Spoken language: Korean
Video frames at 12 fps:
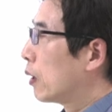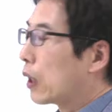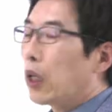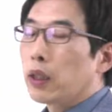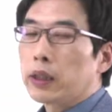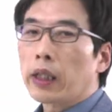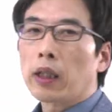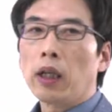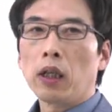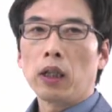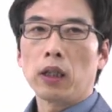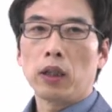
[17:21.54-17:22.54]
자,
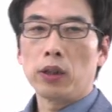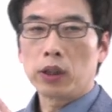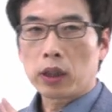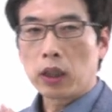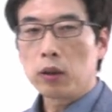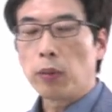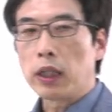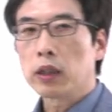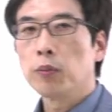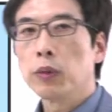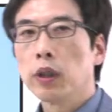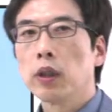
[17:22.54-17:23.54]
제가 여기까지
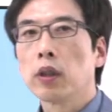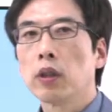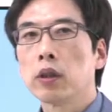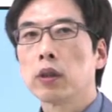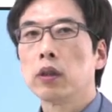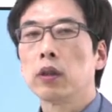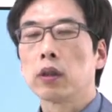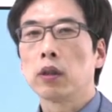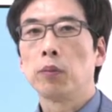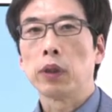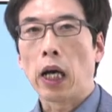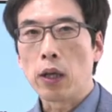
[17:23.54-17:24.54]
말씀드린 것은
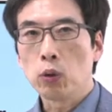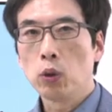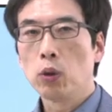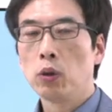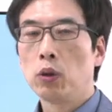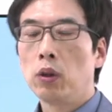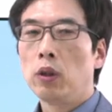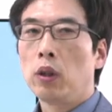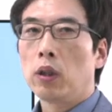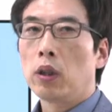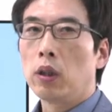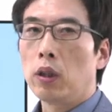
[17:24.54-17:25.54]
그럼 나노
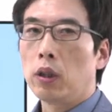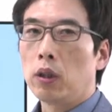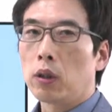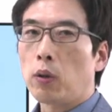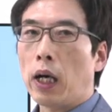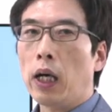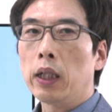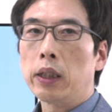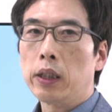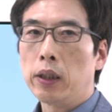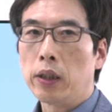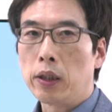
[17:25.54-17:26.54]
어,
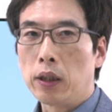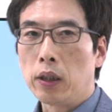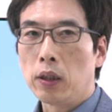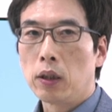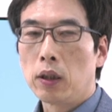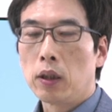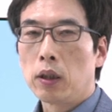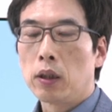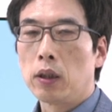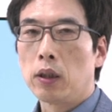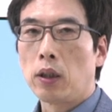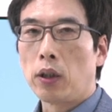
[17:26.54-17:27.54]
과학이
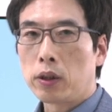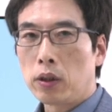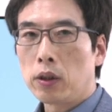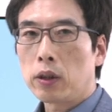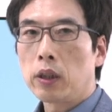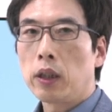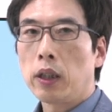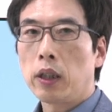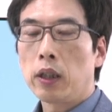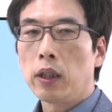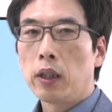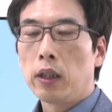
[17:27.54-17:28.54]
어,
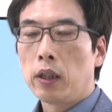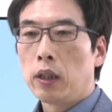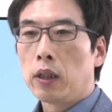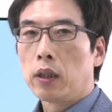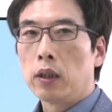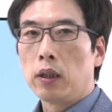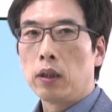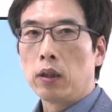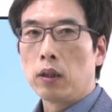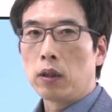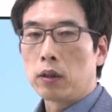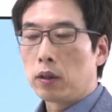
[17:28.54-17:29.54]
어떻게
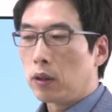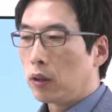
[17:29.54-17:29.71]
어,